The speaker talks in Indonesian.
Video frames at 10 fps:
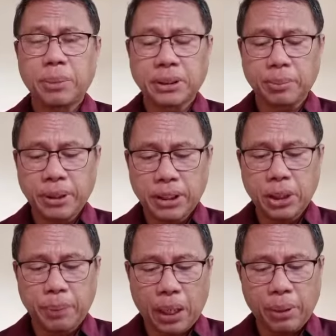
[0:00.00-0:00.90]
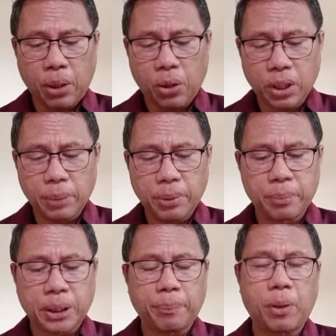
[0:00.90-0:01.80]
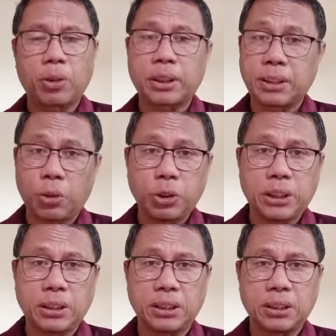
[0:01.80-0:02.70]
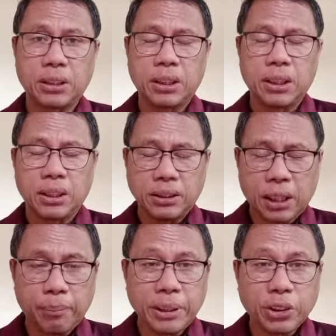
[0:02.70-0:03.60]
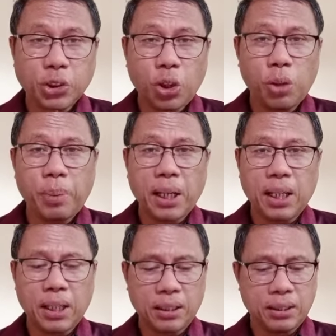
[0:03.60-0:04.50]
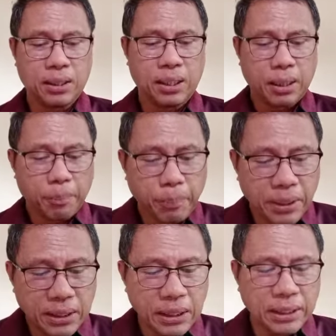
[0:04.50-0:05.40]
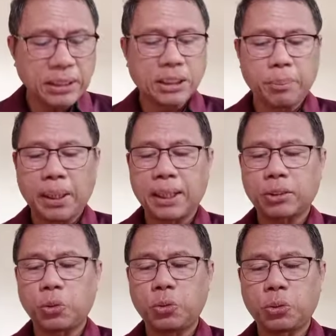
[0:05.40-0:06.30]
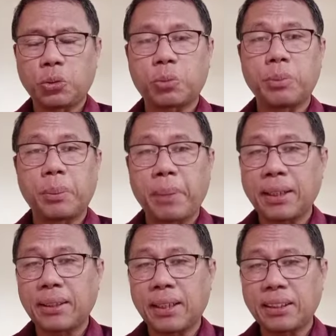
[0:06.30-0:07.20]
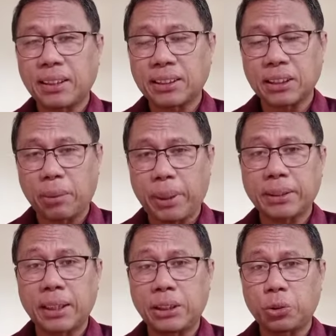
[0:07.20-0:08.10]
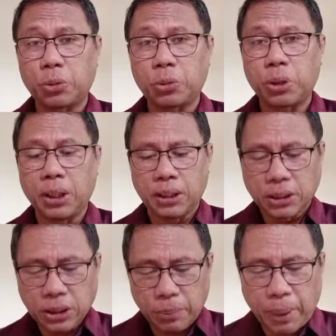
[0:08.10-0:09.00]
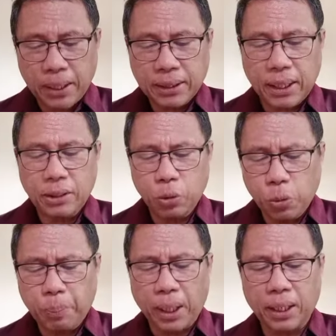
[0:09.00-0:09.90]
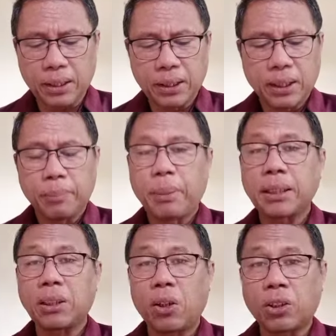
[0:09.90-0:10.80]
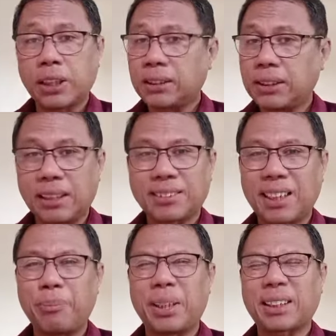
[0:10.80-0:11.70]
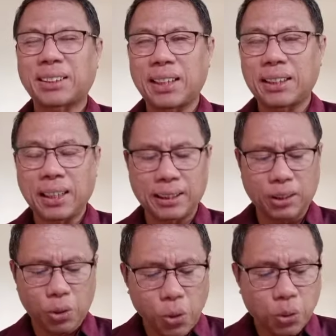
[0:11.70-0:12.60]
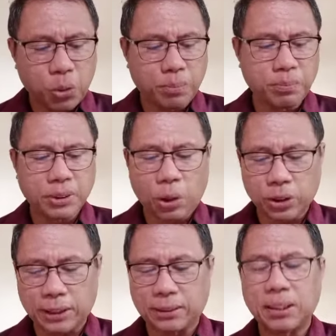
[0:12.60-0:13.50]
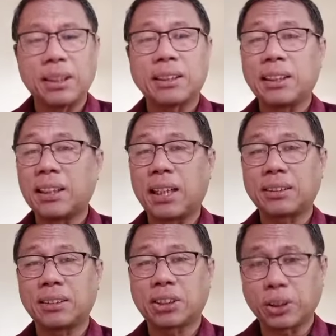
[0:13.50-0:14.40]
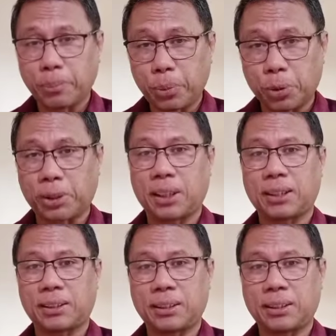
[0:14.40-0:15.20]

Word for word: semacam ini dibawa oleh beberapa orang Yahudi yang mencoba mengirim jemaat untuk memandang keselamatan itu sebagai upah bagi orang yang telah melaksanakan hukum Taurat dengan sempurna.